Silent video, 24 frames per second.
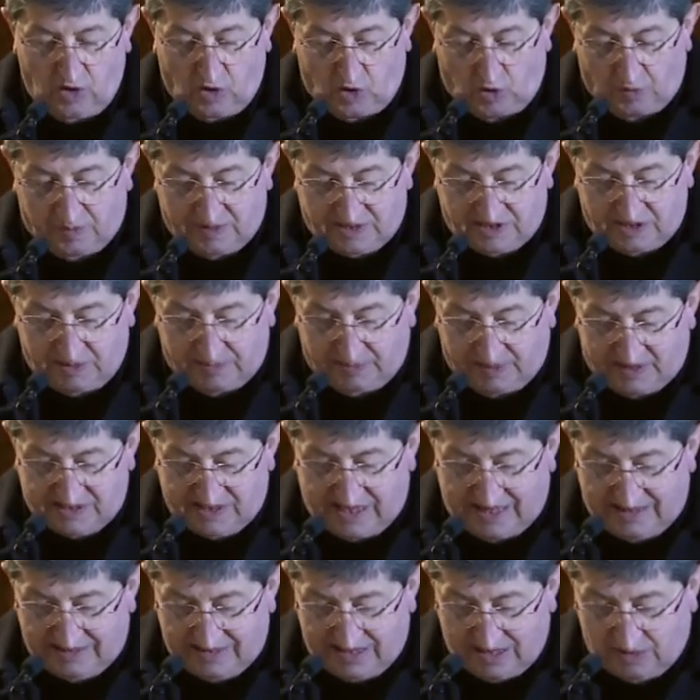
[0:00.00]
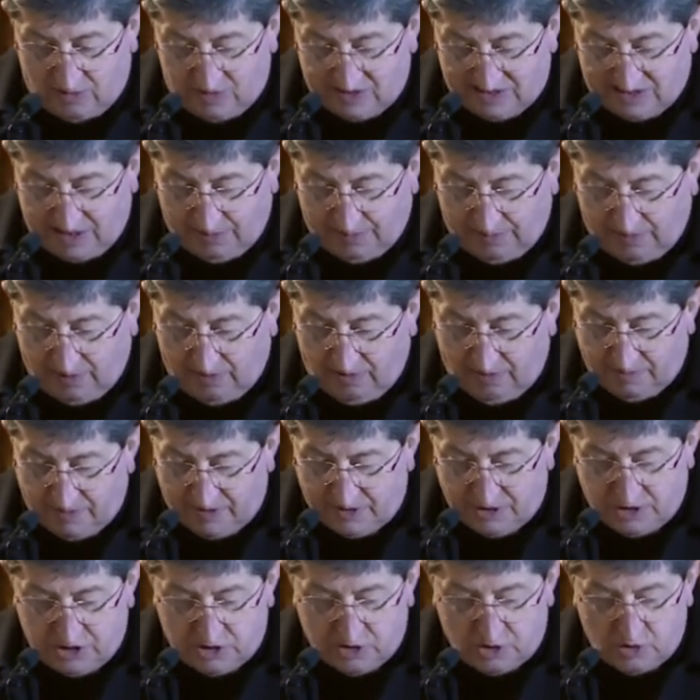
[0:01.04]
come si presenti questa prova
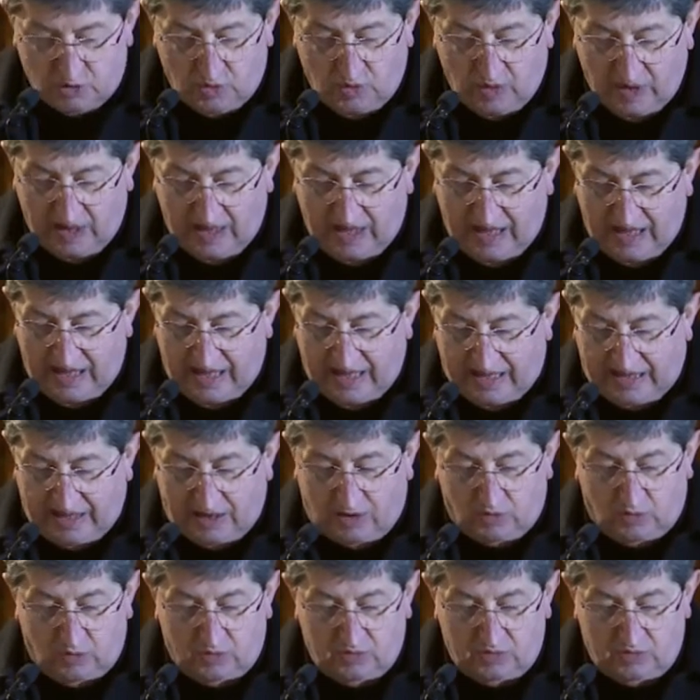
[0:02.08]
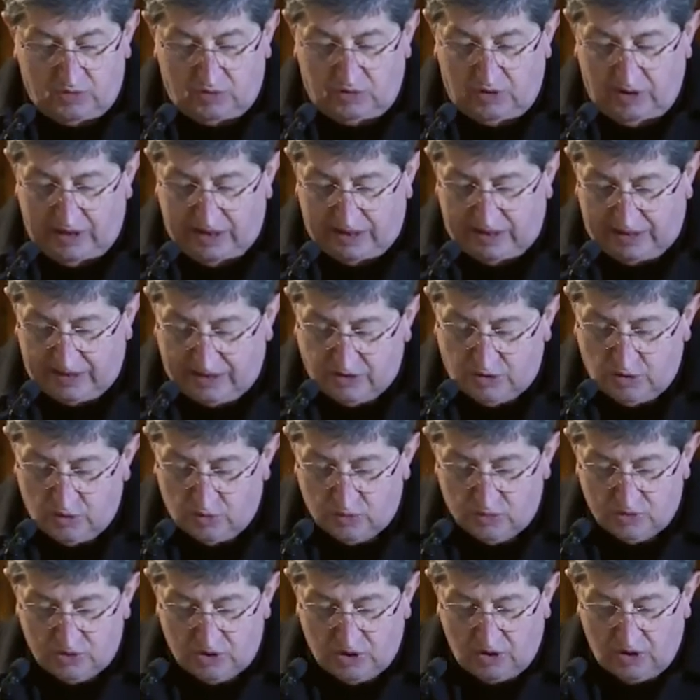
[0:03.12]
per Gesù è, è
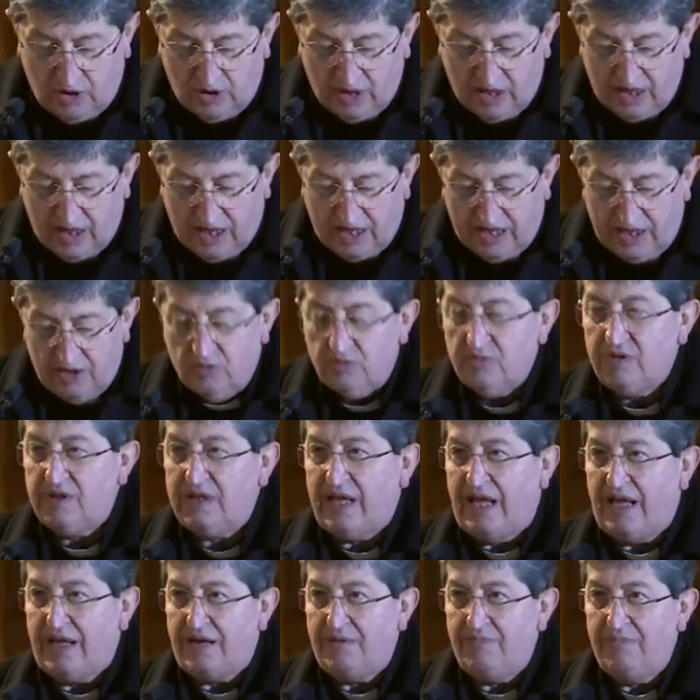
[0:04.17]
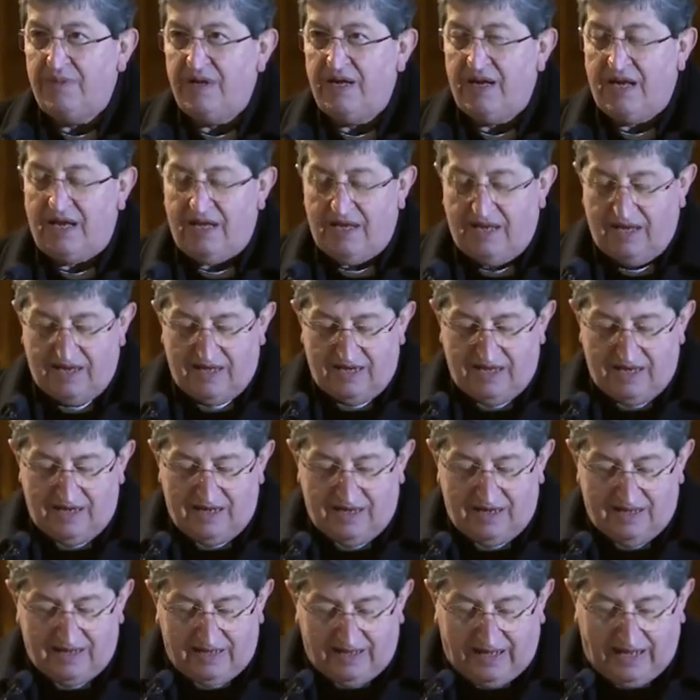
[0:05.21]
racchiuso in un
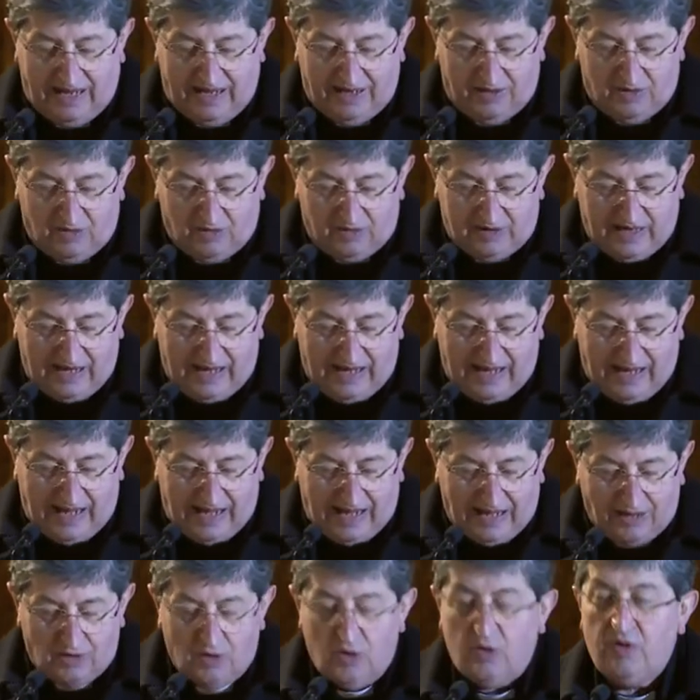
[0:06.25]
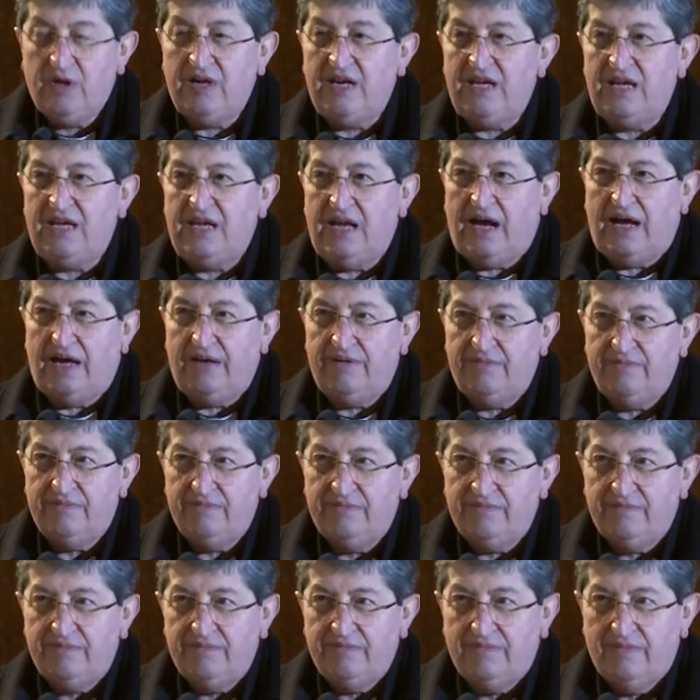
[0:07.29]
termine greco che è agonia,
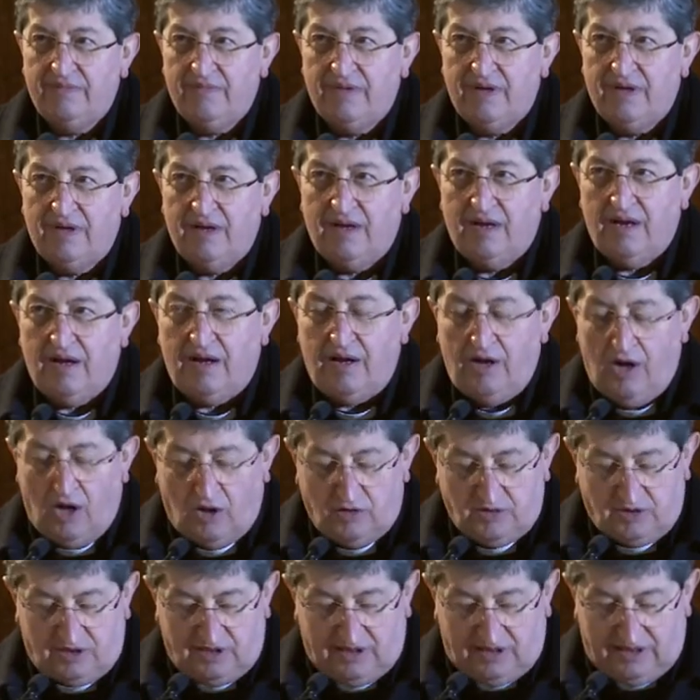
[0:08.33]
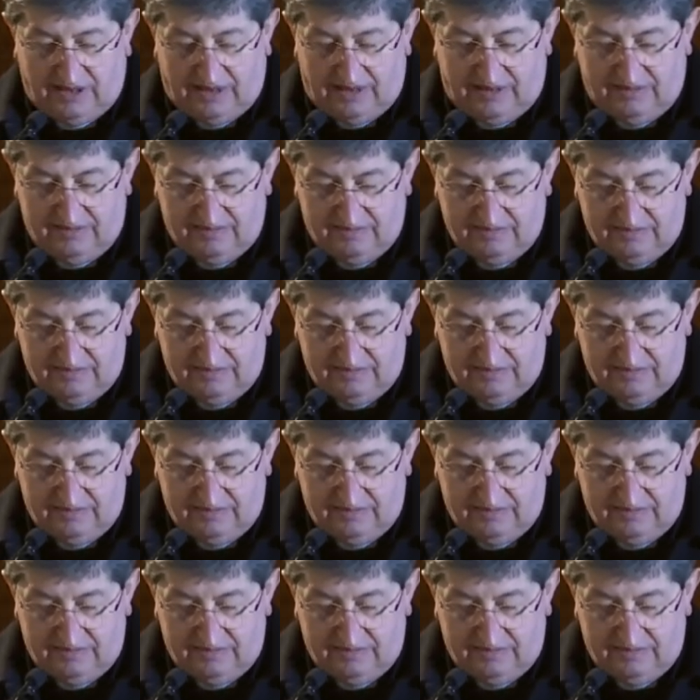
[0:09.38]
lotta.